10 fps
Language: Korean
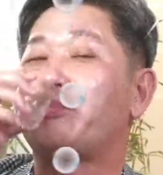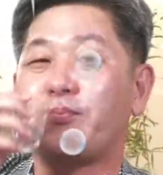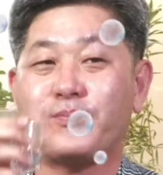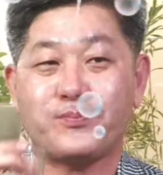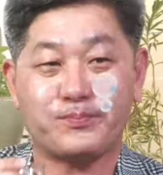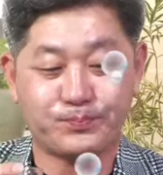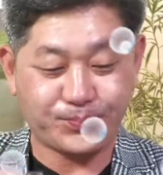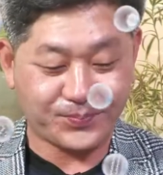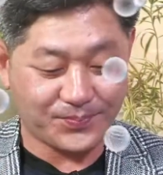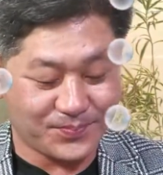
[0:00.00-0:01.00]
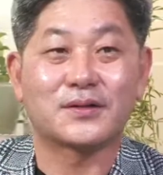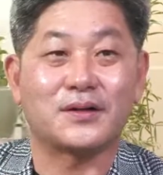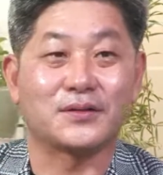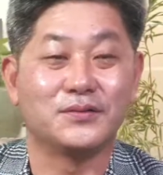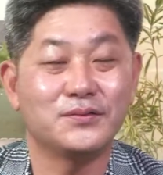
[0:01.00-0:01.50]
좋은데
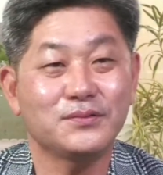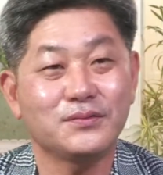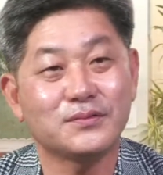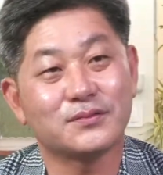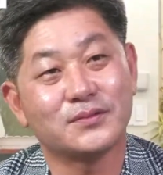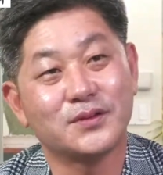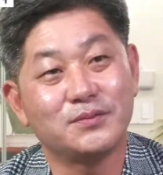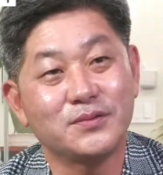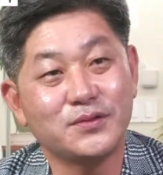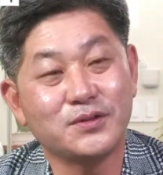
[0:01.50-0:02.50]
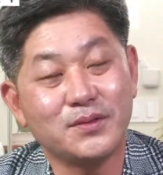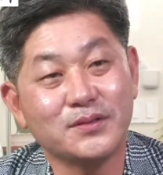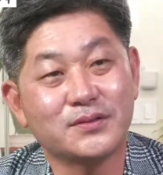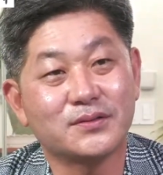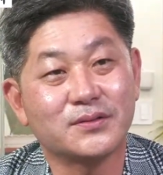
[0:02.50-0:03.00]
과연 이번
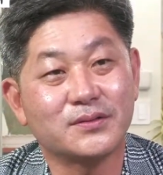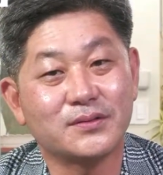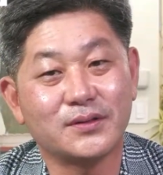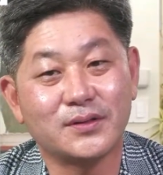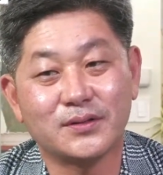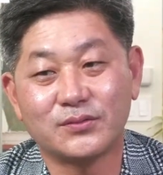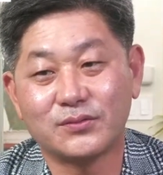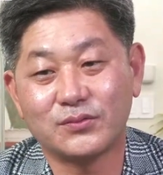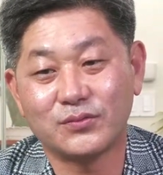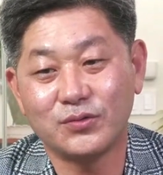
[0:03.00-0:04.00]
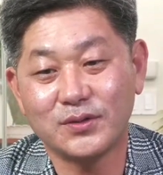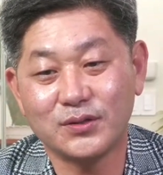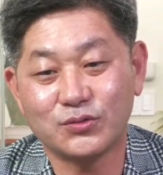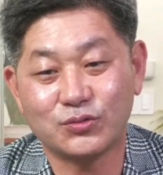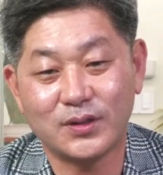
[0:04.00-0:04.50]
지방선거 때
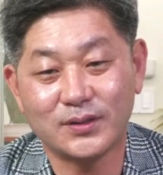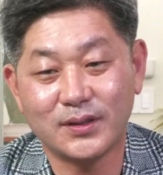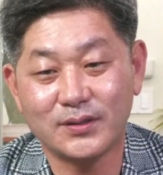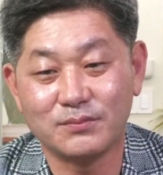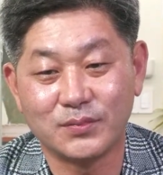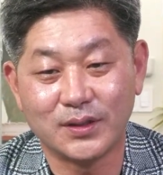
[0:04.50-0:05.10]
도나 중앙당은 뭐